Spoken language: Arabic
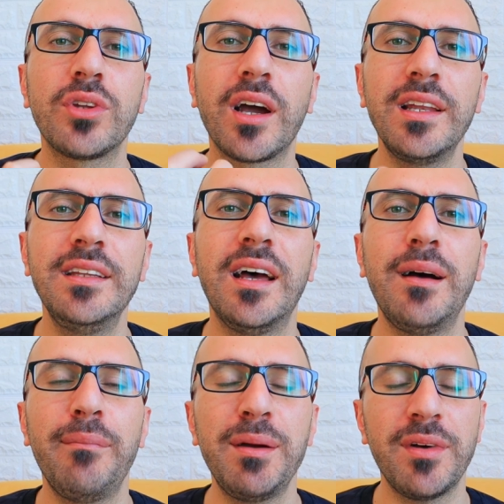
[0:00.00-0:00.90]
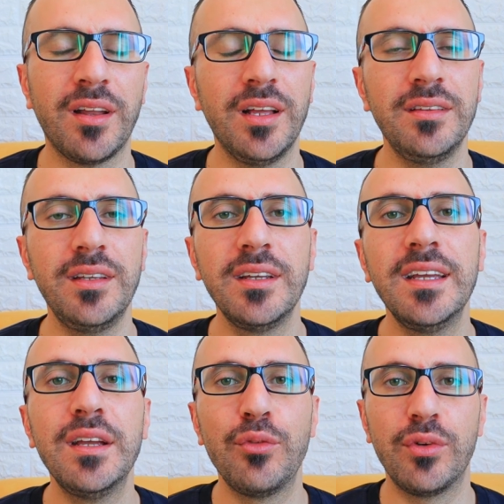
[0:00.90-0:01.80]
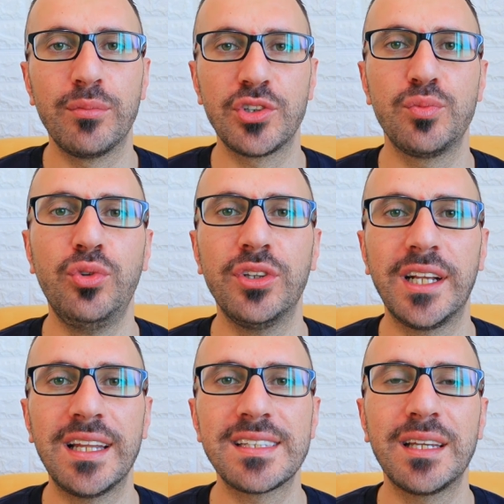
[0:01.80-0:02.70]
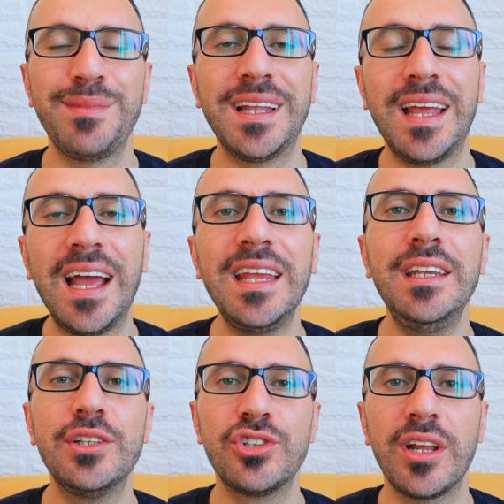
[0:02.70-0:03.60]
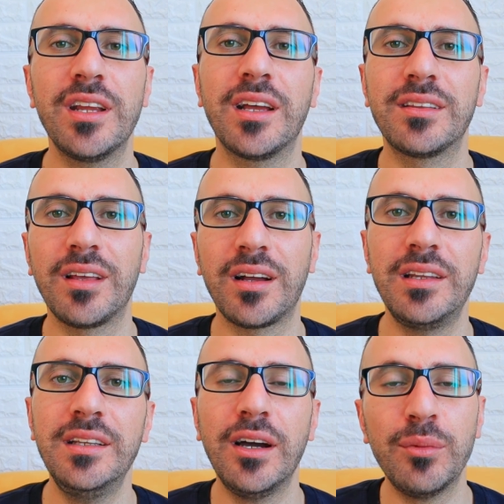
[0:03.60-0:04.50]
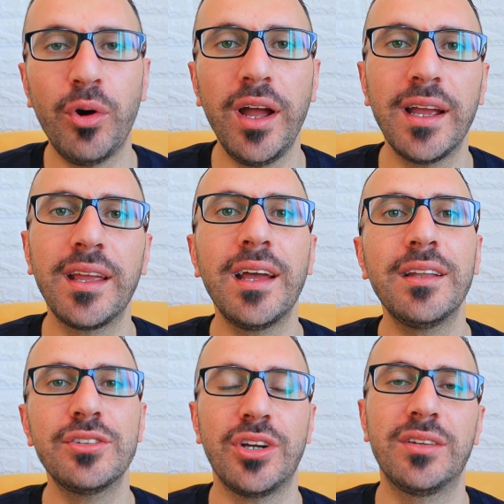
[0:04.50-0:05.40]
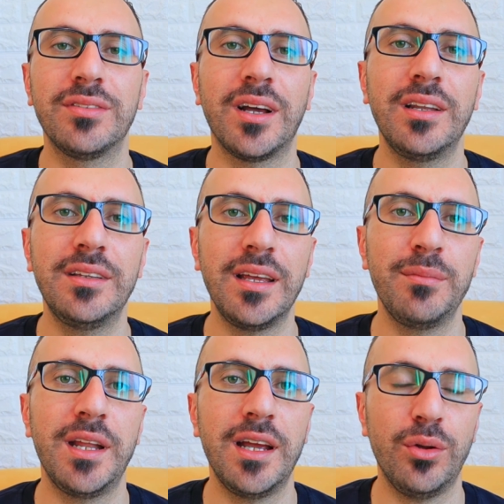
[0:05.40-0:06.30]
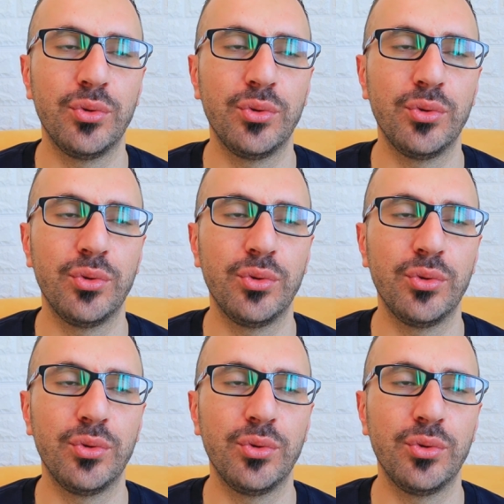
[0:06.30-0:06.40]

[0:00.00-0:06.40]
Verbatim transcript: وتقليدها ما مر عني في مجموعة كلاسيك مان أي شركة تقليد أو محاكاة نجحت في تقليد أي من هاي